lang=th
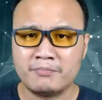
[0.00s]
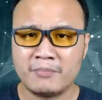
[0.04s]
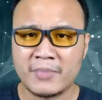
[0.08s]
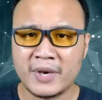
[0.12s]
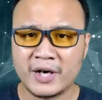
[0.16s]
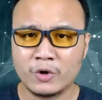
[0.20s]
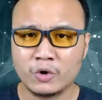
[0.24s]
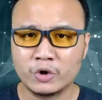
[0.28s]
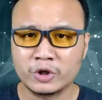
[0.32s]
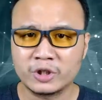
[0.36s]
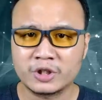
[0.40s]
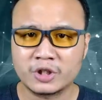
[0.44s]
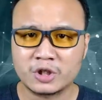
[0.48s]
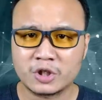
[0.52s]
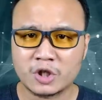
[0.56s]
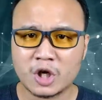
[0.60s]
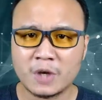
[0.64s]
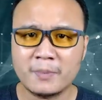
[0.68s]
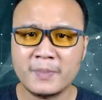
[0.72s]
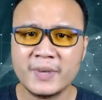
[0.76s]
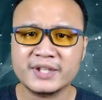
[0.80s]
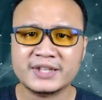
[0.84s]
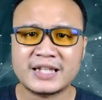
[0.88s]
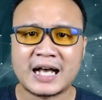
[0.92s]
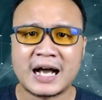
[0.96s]
มนุษย์ก็
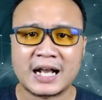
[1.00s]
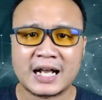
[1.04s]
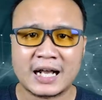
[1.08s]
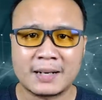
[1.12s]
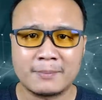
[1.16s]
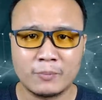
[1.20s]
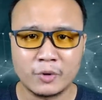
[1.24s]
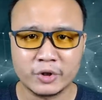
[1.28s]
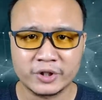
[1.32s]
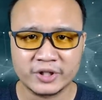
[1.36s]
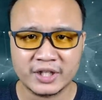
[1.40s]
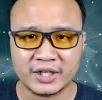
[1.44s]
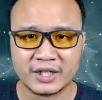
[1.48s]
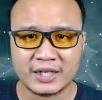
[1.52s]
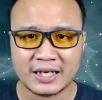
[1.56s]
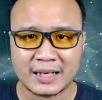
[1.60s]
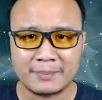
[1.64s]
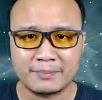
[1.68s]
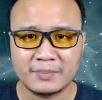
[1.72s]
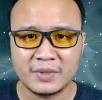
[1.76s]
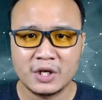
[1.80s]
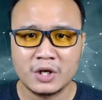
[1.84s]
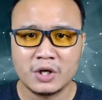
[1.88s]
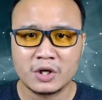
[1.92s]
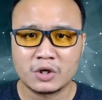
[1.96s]
ไม่ต่างกับมดนะครั
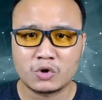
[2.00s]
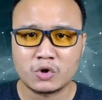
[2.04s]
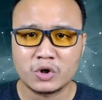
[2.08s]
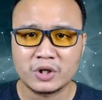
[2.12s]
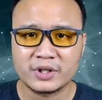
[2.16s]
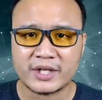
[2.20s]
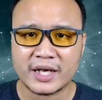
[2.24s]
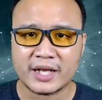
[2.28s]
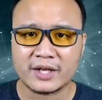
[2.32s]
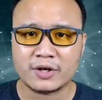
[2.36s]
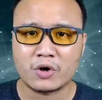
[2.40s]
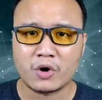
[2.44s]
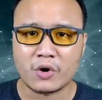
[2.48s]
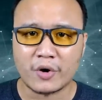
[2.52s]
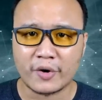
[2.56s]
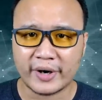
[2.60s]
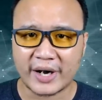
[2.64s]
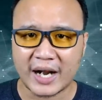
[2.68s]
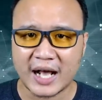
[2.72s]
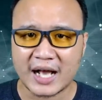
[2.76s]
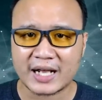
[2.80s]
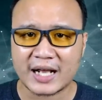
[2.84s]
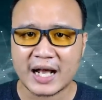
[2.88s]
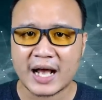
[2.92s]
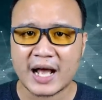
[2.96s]
บกลไกของ
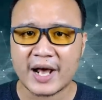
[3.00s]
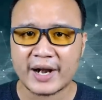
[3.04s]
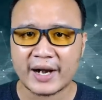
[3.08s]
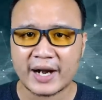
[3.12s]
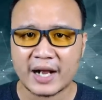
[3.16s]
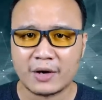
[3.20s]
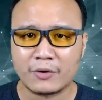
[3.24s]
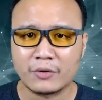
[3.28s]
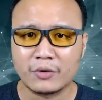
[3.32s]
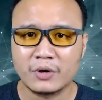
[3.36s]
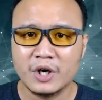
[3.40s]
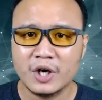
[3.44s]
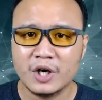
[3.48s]
ร่างกายเรา